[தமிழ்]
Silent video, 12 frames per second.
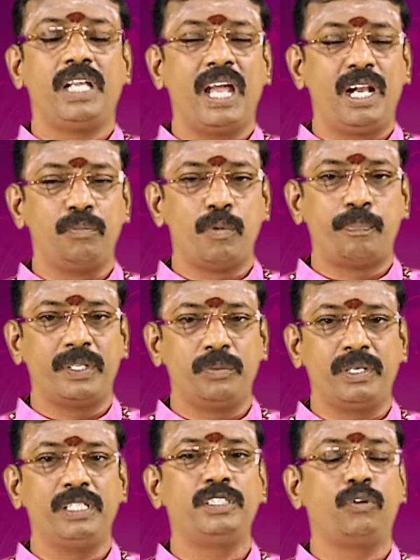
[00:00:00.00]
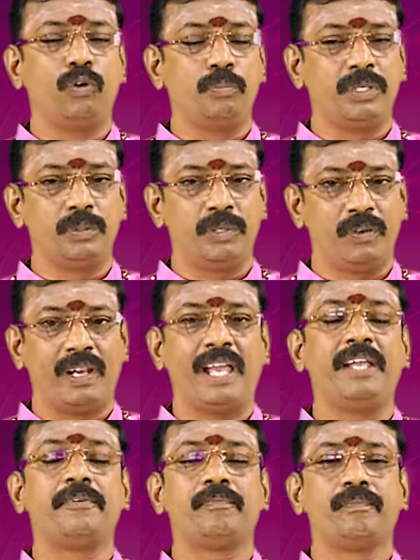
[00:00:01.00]
ஏழு முப்பது மணிலிருந்து ஒன்பது மணி
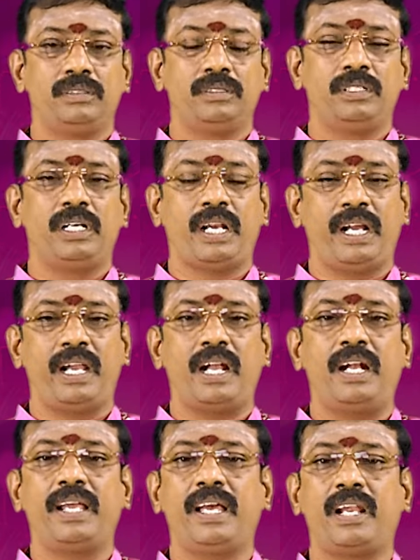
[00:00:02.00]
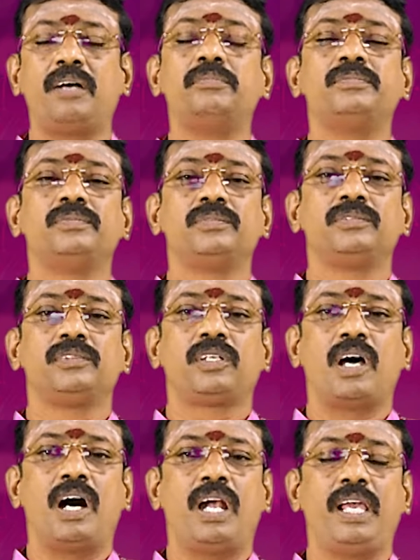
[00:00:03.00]
வரை இன்றைய நல்ல நேரம்
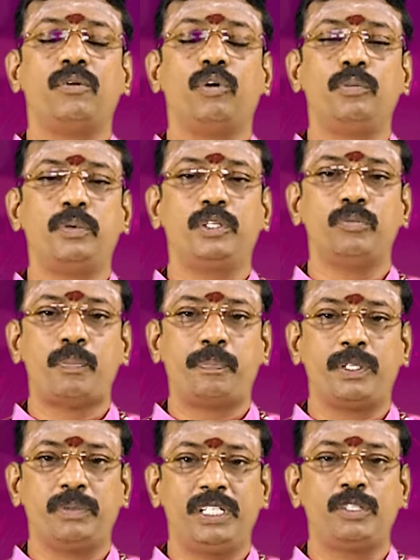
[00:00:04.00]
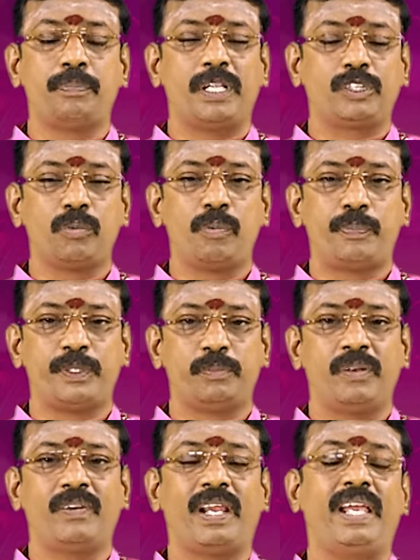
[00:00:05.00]
காலை ஒன்பது முப்பது மணிலிருந்து பத்து முப்பது
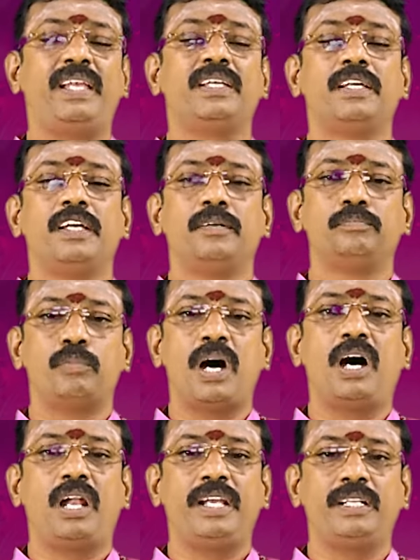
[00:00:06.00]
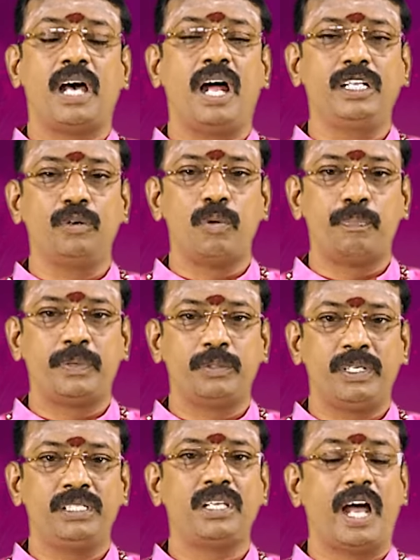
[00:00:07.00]
மணி வரை மாலை நான்கு முப்பது
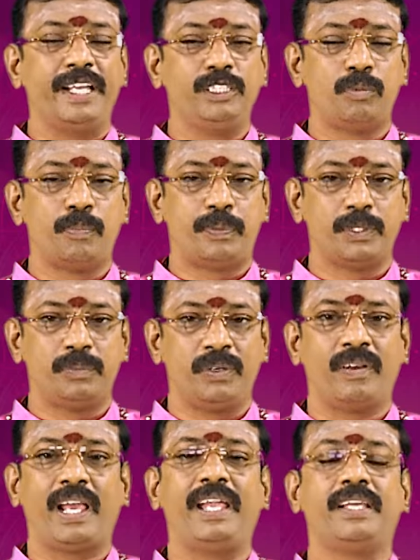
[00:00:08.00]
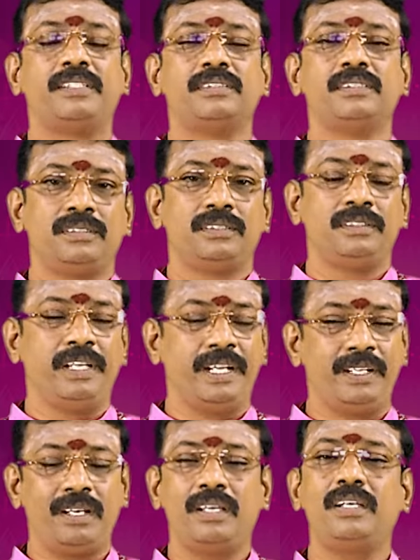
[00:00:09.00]
மணிலிருந்து ஐந்து முப்பது மணி வரை
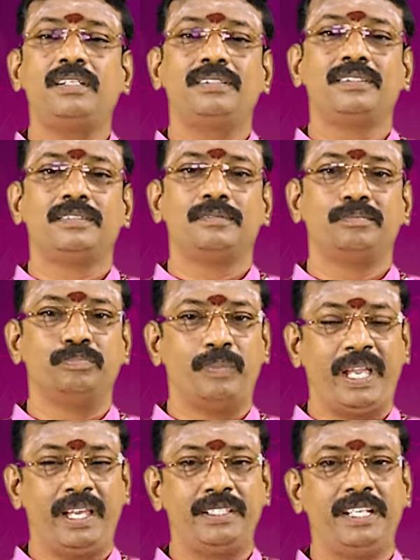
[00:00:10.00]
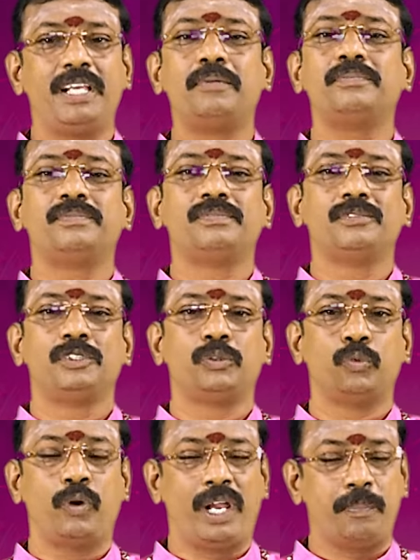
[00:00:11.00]
இன்று மே தினம்
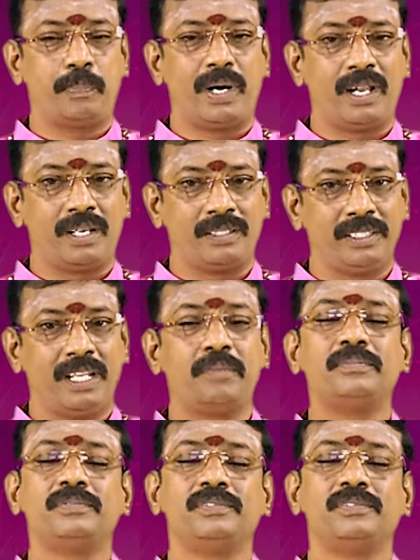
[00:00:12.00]
உழைப்பாளர் தினம்